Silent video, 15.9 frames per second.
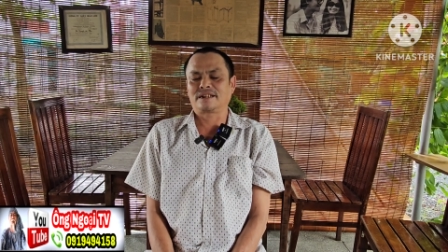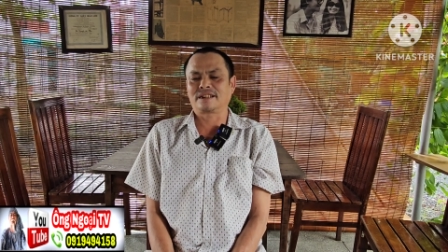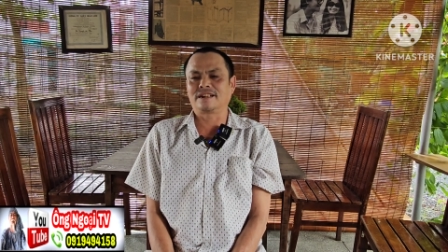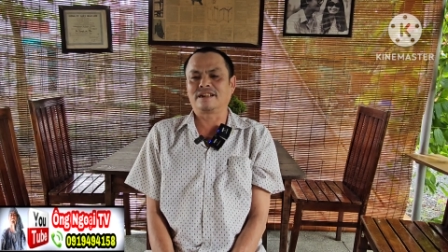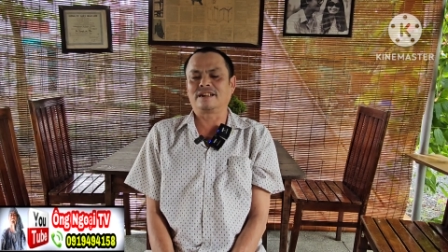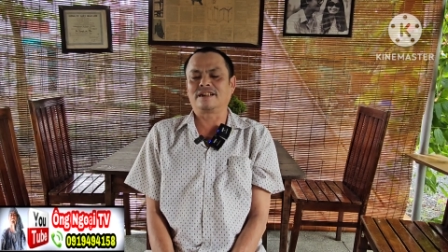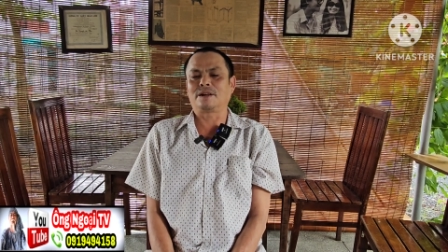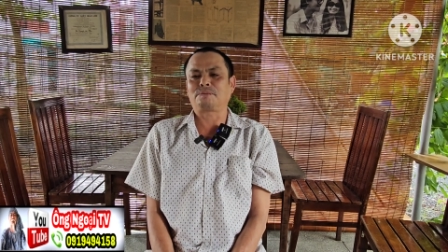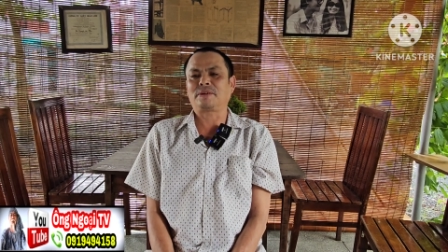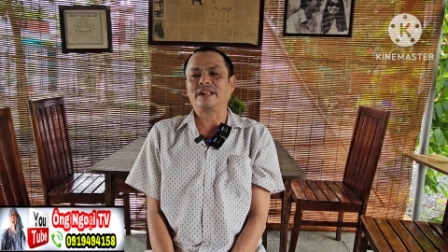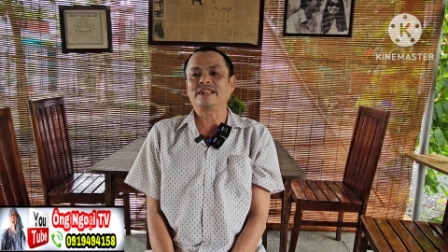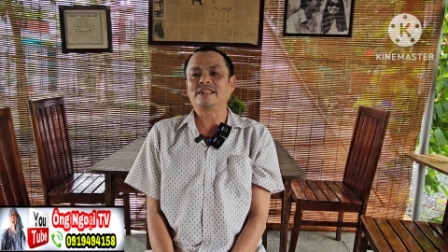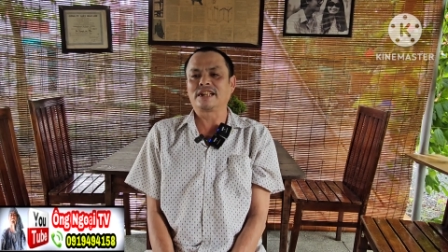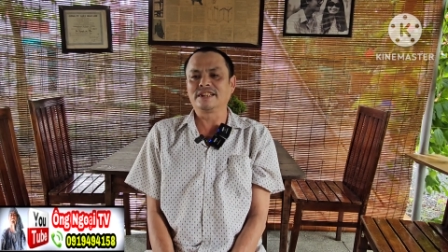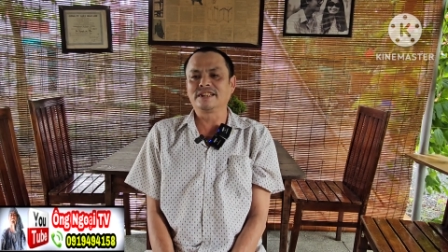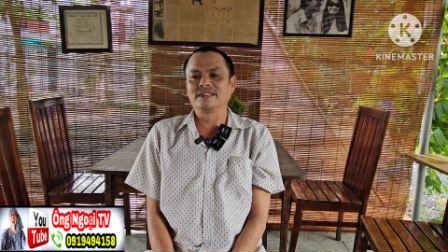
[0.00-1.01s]
Mà lập
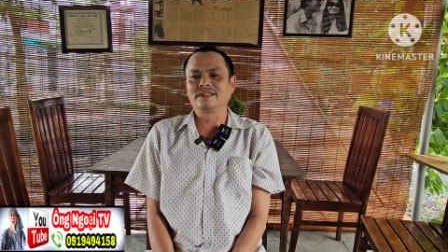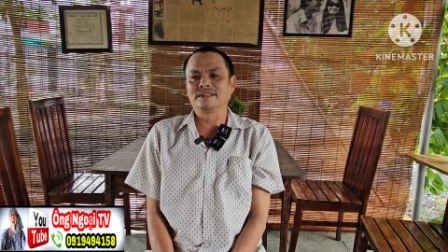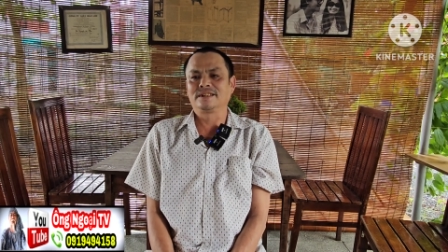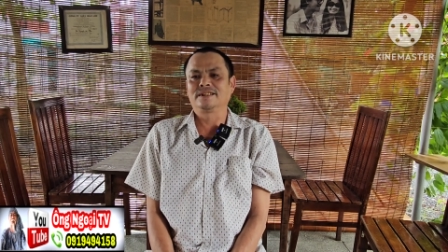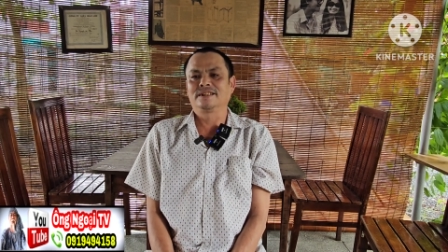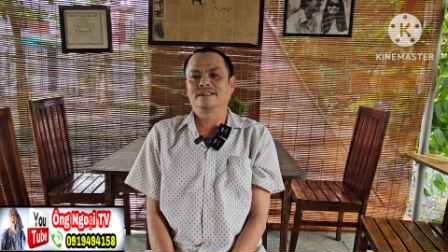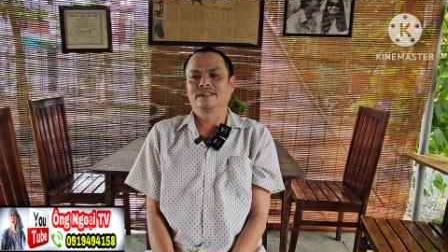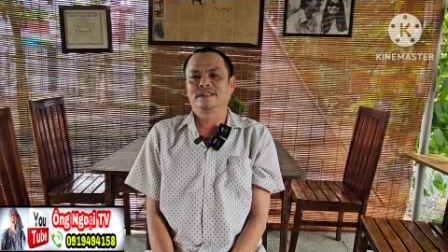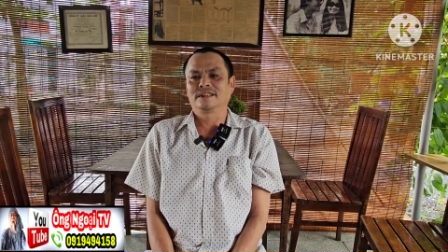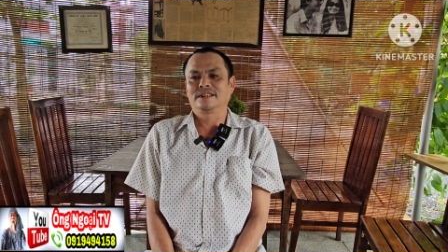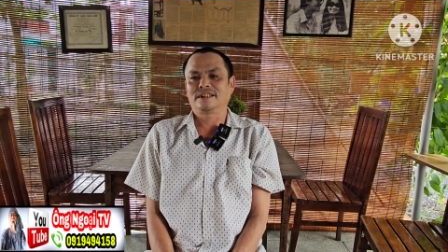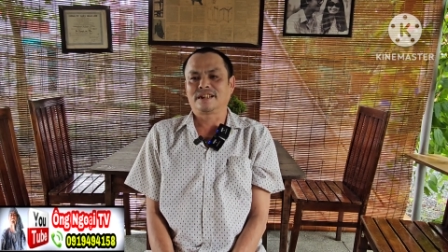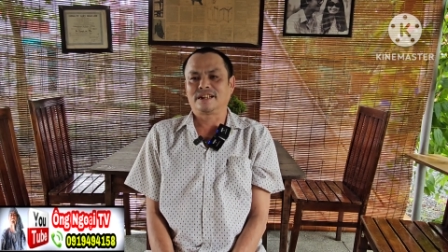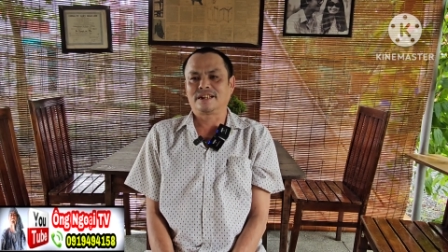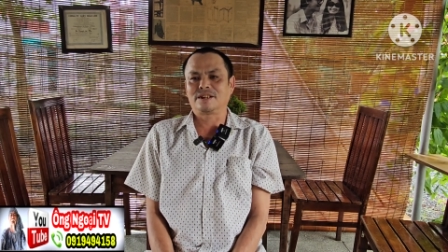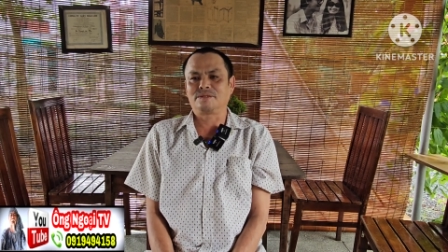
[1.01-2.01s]
bánh sinh
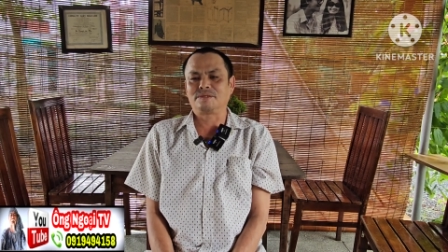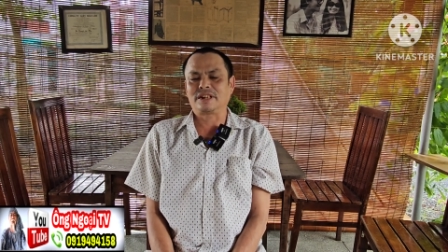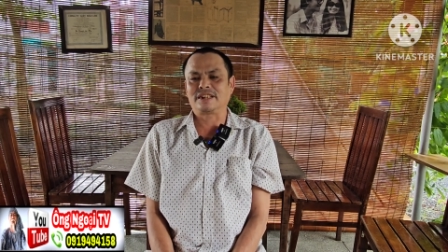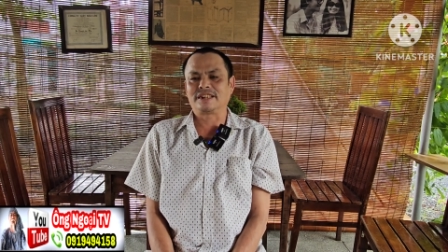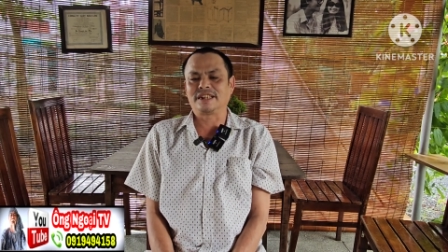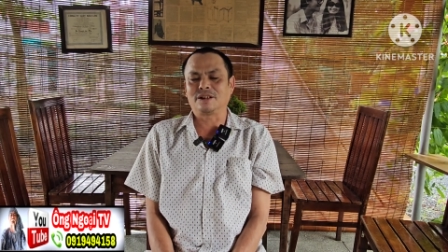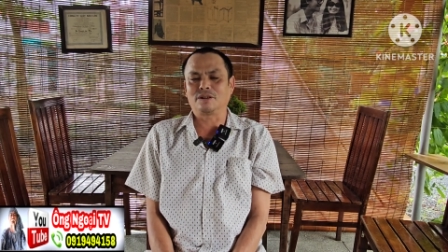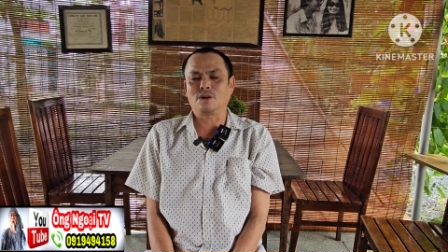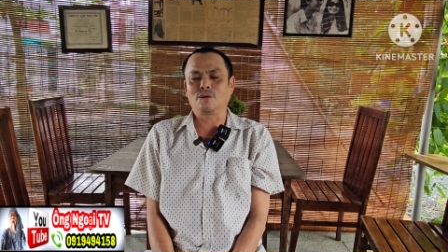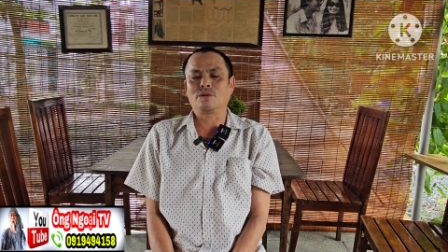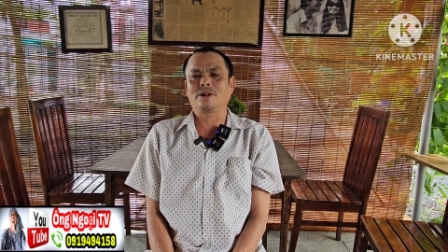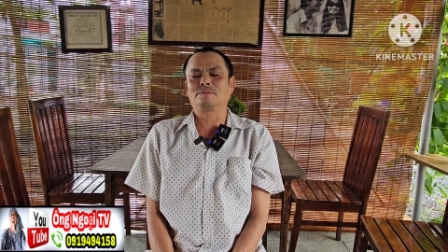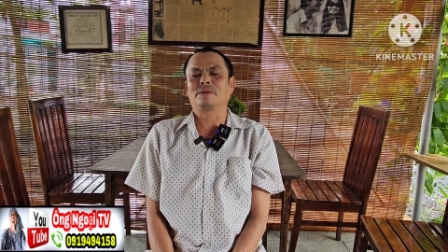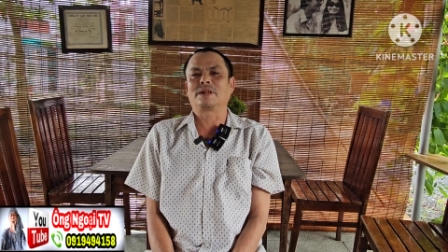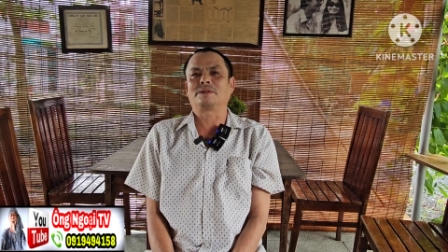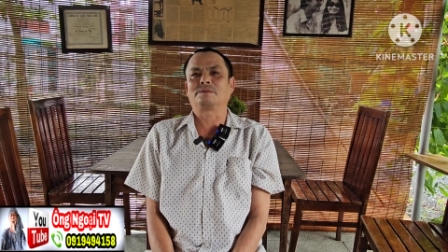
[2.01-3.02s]
năm nay nhiều lúc
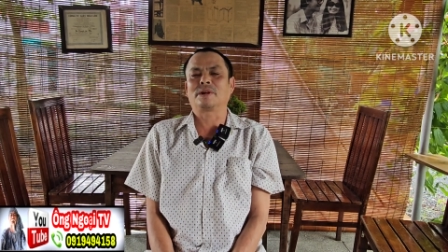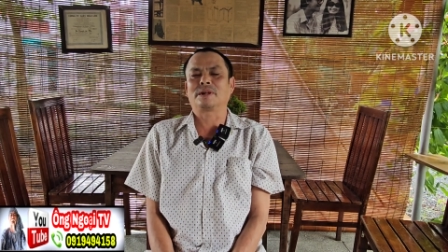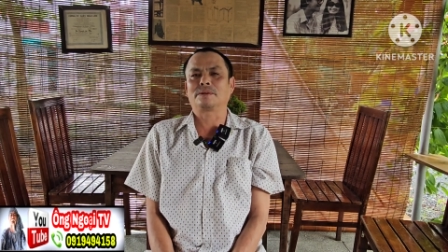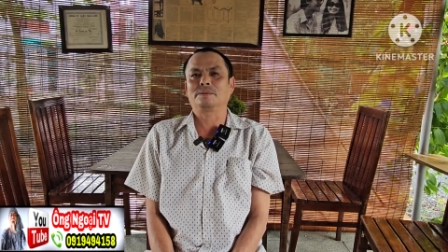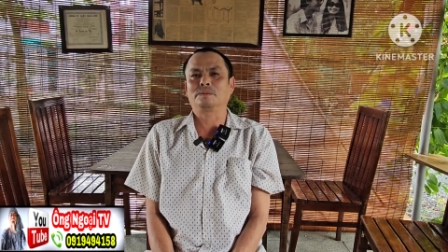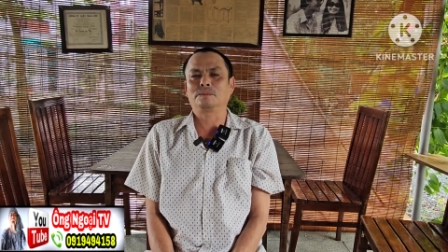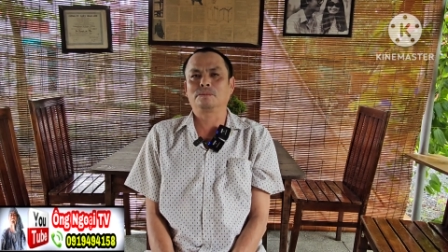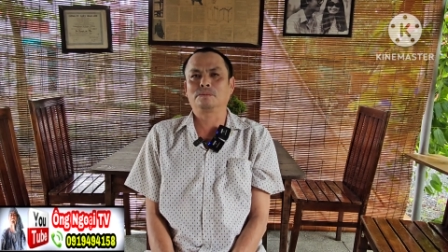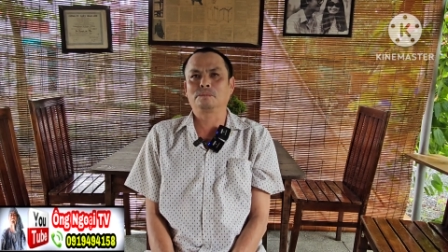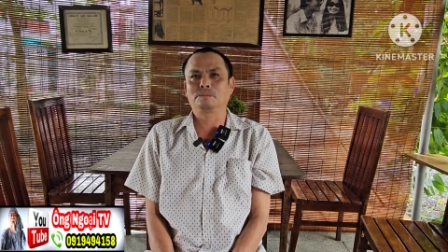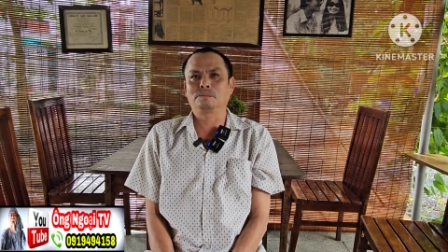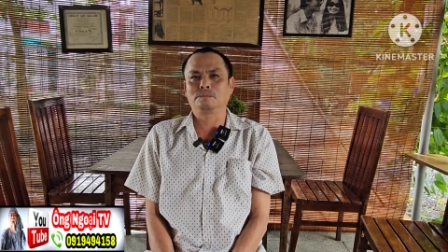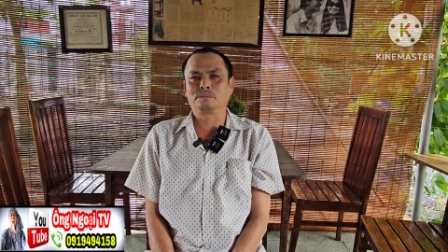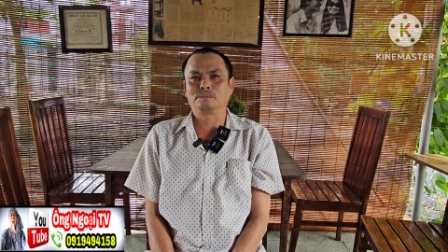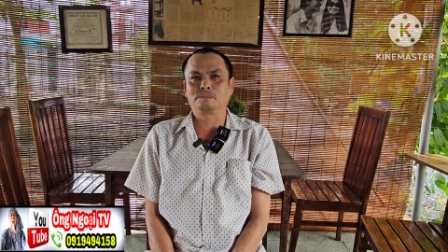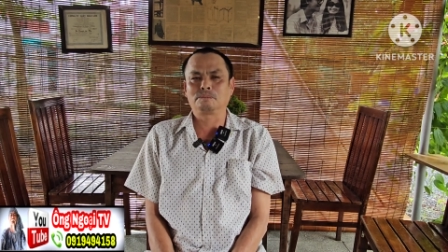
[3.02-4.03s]
ấy mình
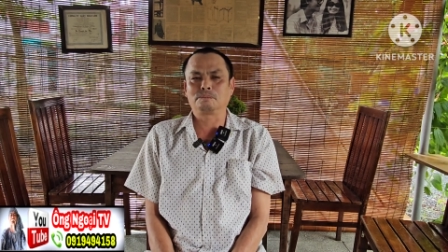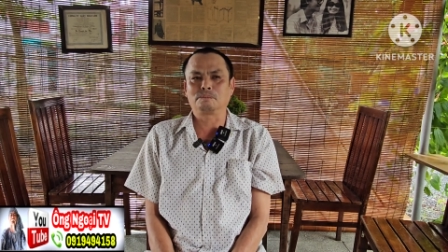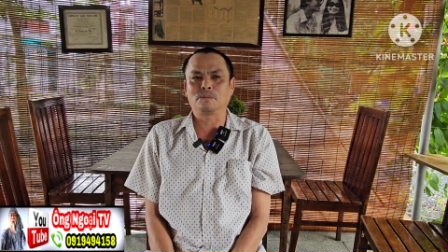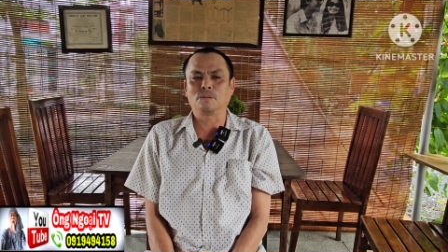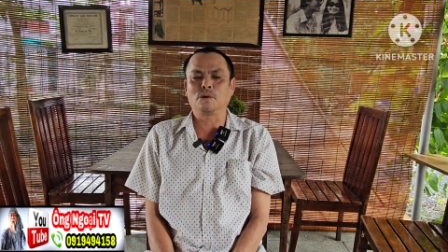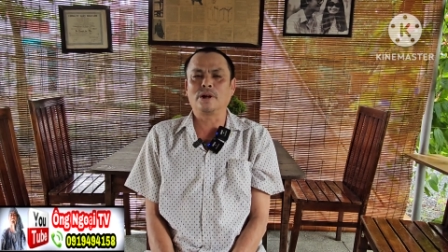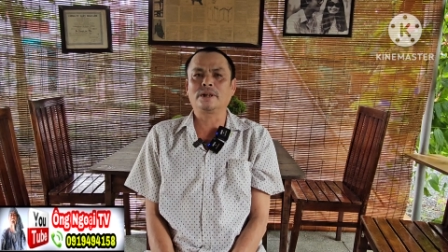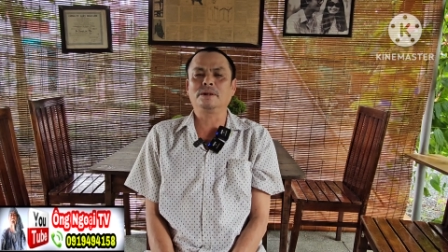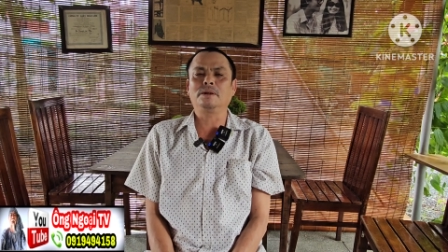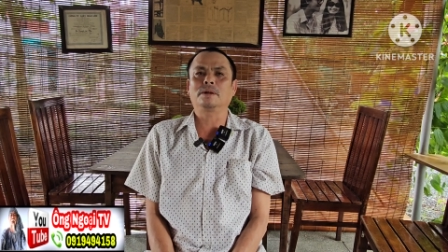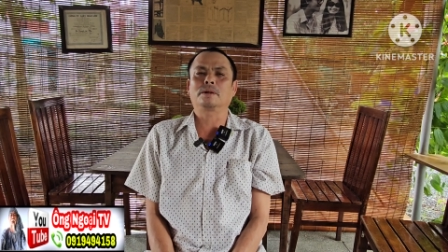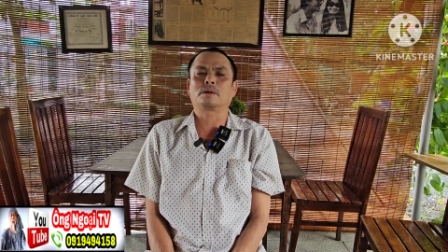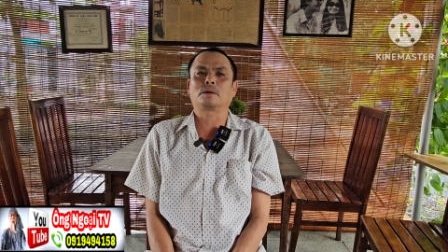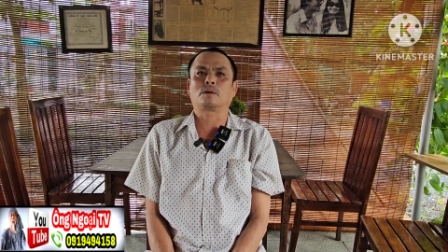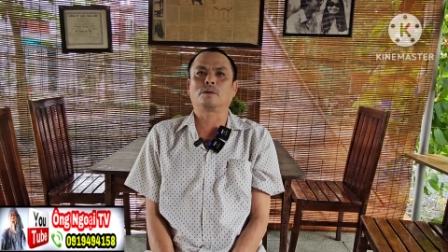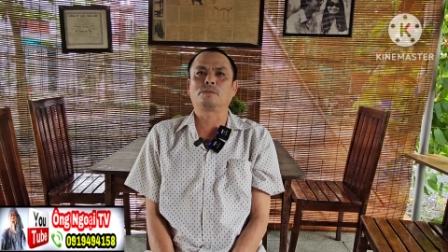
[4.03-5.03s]
vẫn muốn
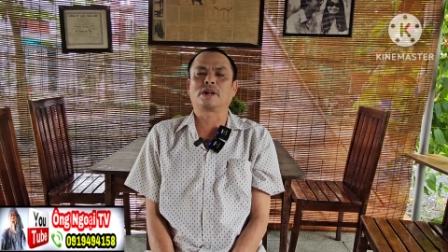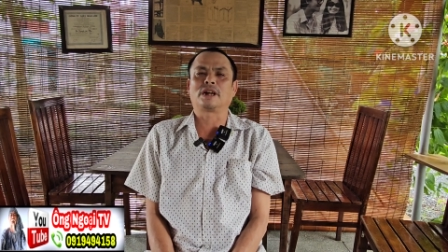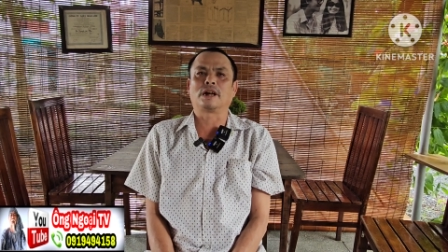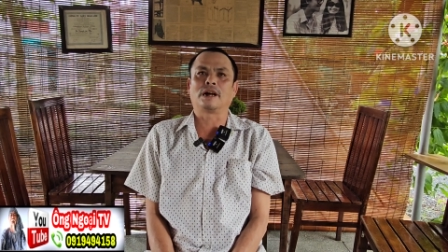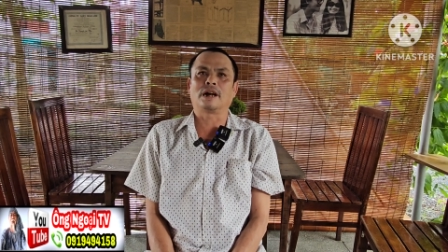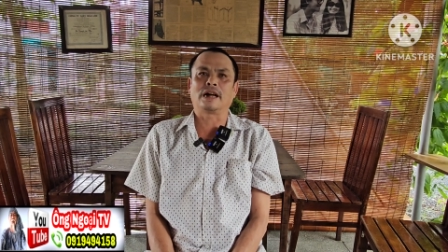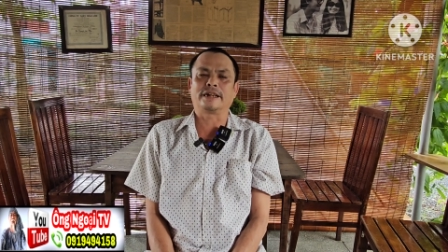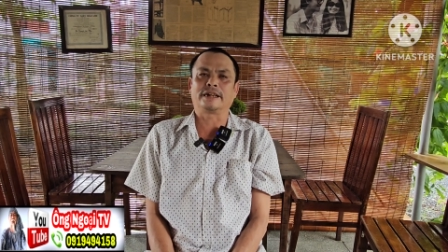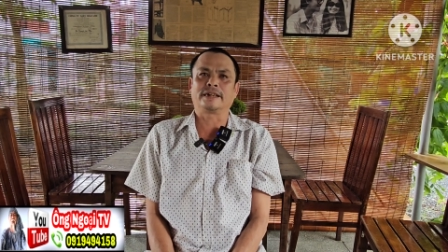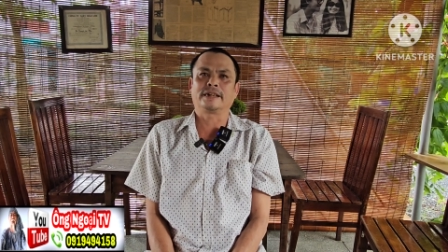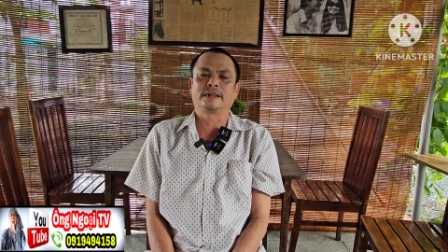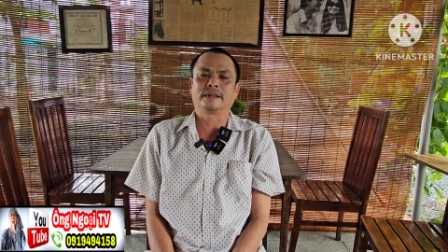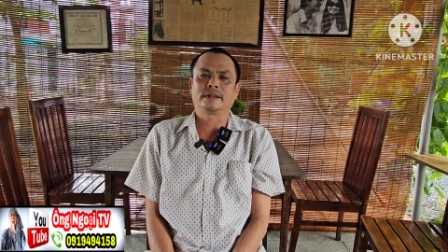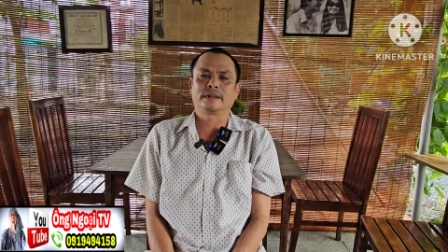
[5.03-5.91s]
có một người